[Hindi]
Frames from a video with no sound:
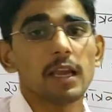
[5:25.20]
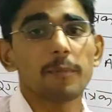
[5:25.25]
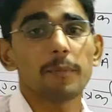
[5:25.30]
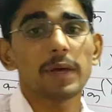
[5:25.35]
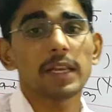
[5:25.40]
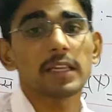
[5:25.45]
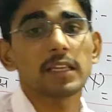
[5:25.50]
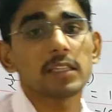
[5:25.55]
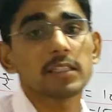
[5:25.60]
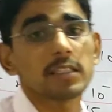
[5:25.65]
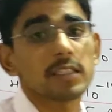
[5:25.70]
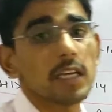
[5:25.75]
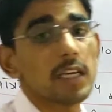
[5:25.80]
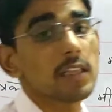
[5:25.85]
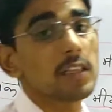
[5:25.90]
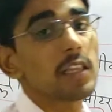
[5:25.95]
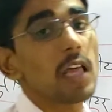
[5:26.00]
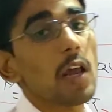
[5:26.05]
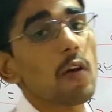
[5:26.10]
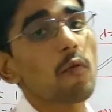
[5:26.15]
हैं अपन किसके
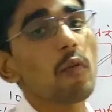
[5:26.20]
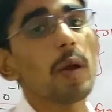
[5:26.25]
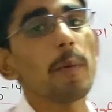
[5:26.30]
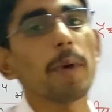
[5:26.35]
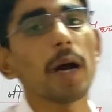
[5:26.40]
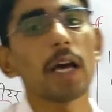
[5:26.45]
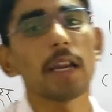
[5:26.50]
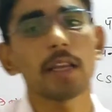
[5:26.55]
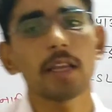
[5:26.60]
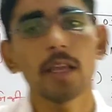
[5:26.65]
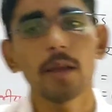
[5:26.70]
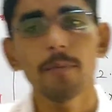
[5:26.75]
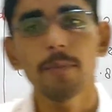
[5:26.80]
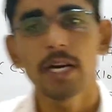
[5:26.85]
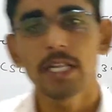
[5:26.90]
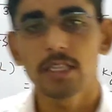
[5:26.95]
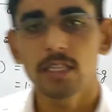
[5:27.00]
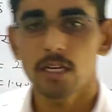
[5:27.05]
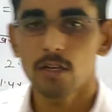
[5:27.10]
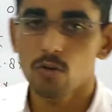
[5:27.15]
दरव्यमान के
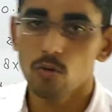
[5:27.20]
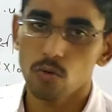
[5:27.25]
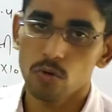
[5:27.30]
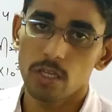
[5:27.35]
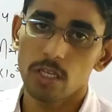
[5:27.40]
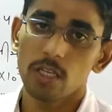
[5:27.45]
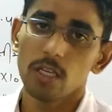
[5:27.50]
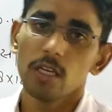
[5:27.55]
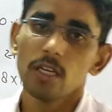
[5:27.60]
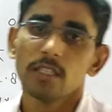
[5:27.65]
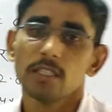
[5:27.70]
मात्रकों की